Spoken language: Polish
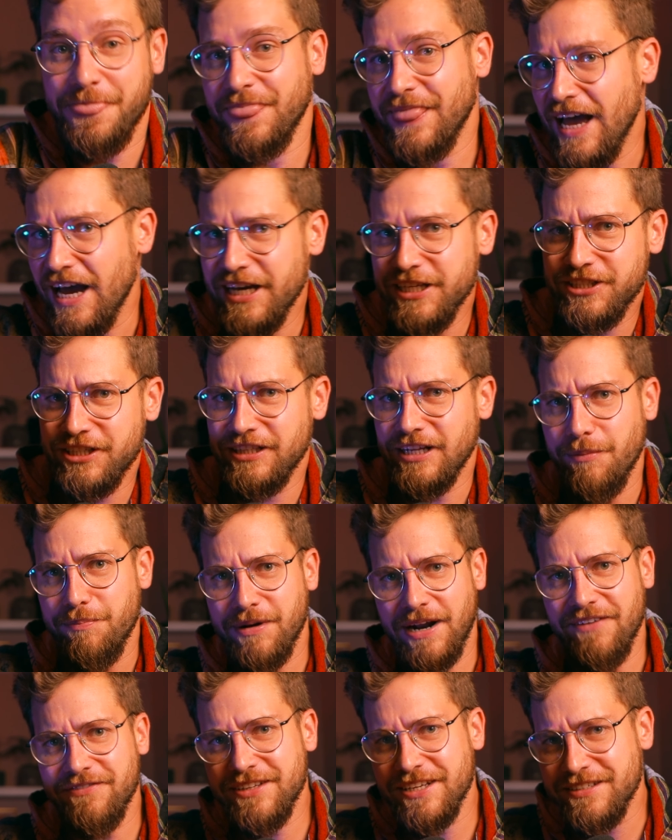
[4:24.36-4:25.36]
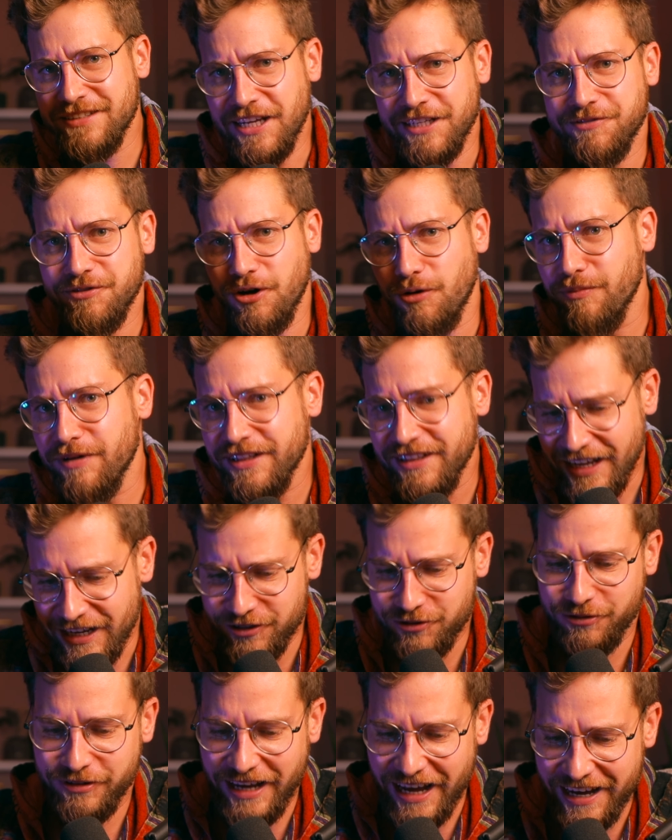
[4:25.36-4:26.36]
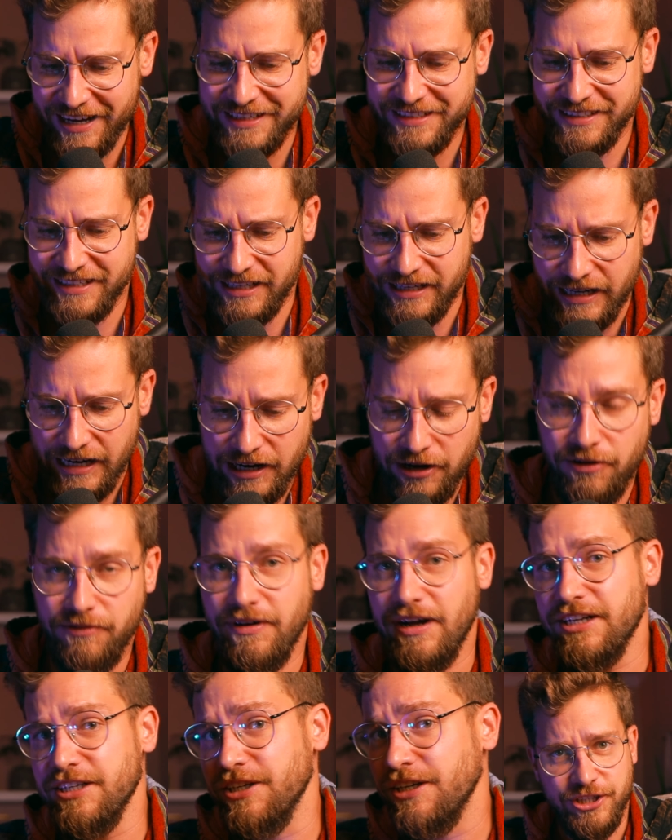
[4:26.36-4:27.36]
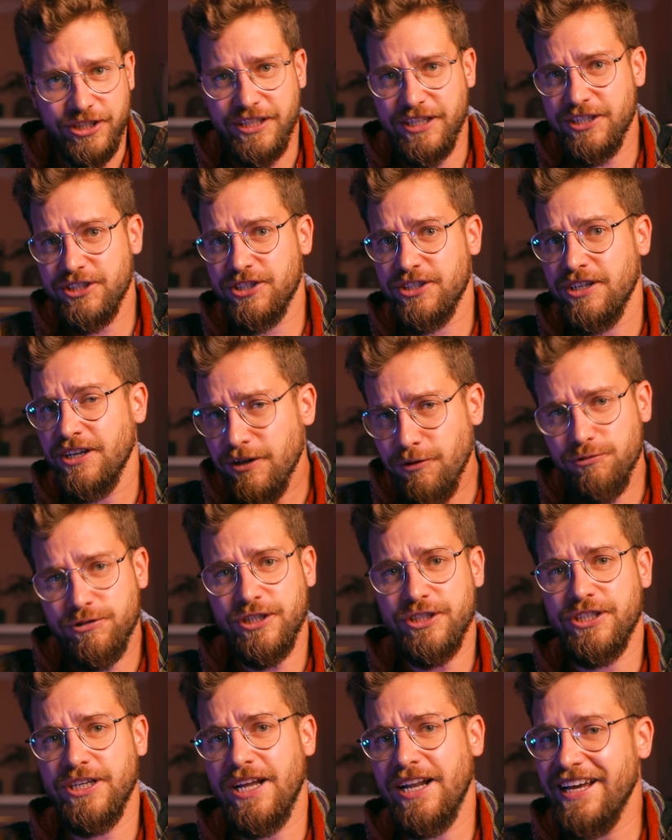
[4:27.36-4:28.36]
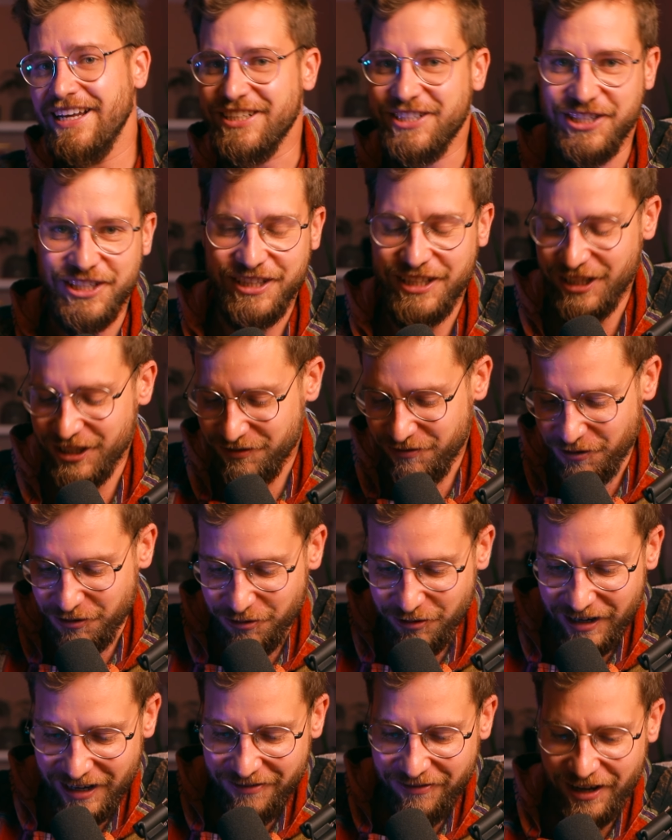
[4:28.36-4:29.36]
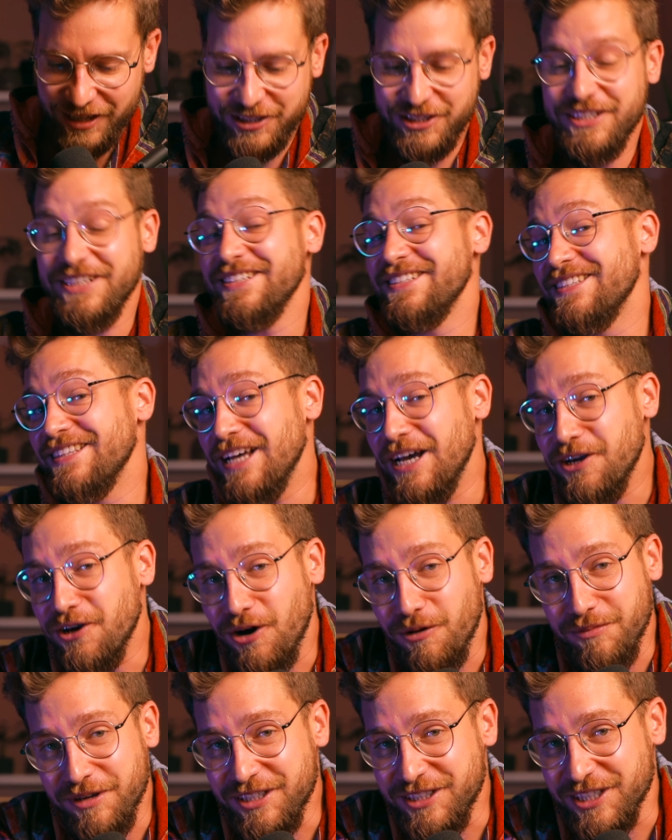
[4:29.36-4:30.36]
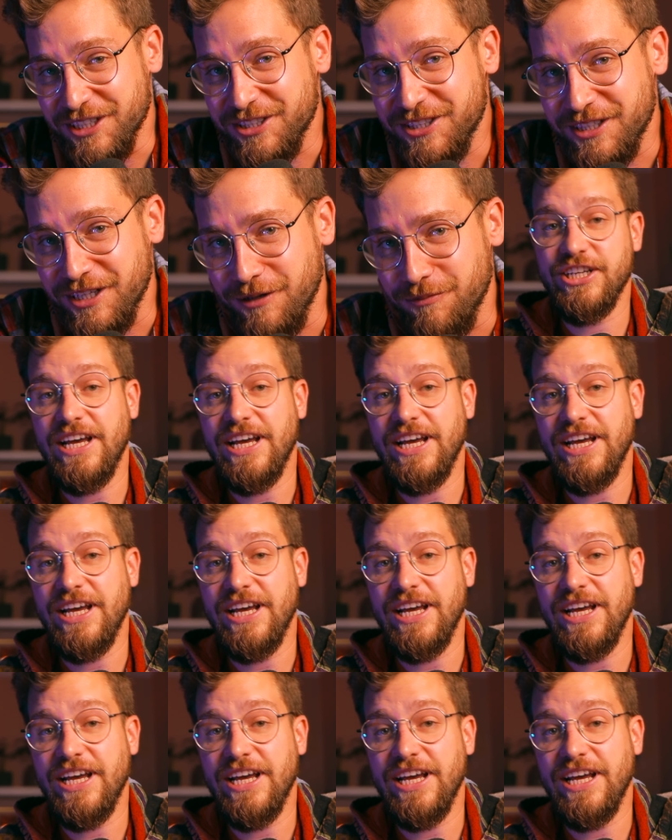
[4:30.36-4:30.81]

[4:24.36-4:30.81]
Dajcie naprawdę znać w komentarzu, jak zareagowali, czy też nauczyciele, czy też w ogóle Wasi znajomi gdzieś tam.